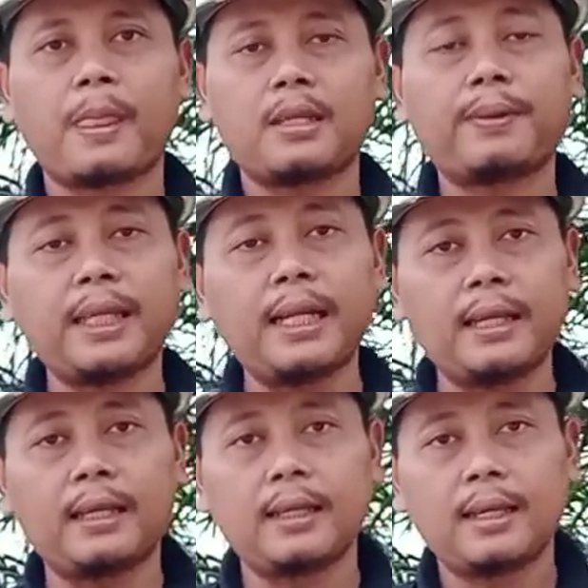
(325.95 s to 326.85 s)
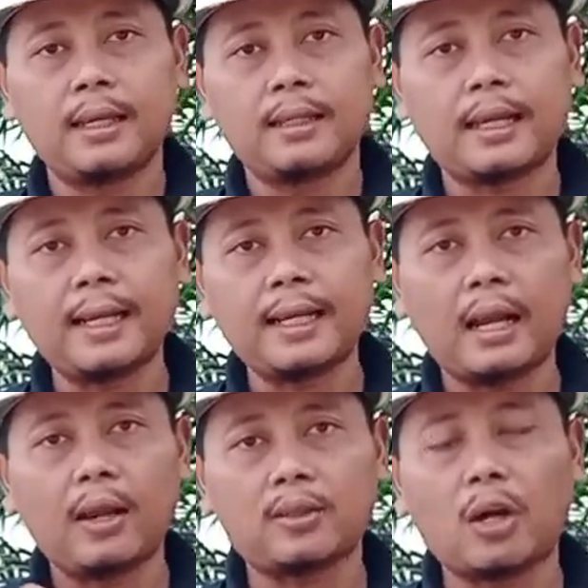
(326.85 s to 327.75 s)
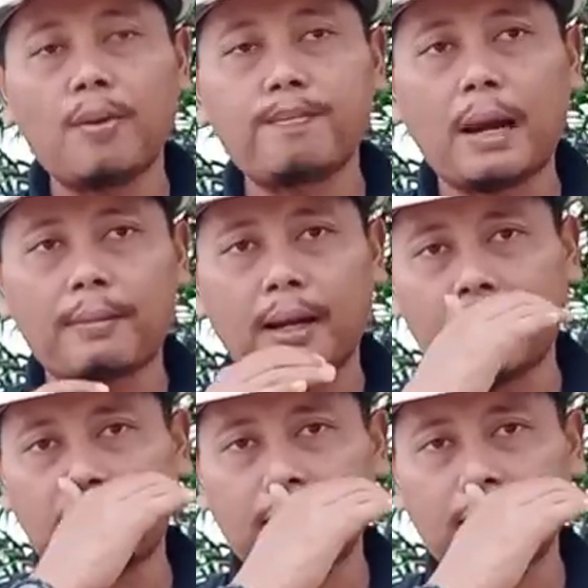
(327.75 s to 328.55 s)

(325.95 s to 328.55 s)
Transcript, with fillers: Seperti ini. Jadi kalau seumpama